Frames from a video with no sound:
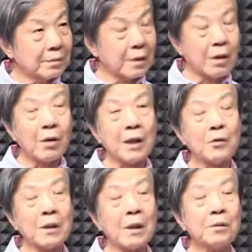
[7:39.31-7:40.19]
所以后来
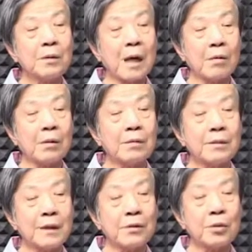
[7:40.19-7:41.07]
学校就让我
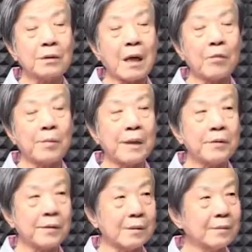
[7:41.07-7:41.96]
先做 double
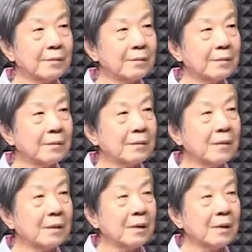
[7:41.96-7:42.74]
major。是是。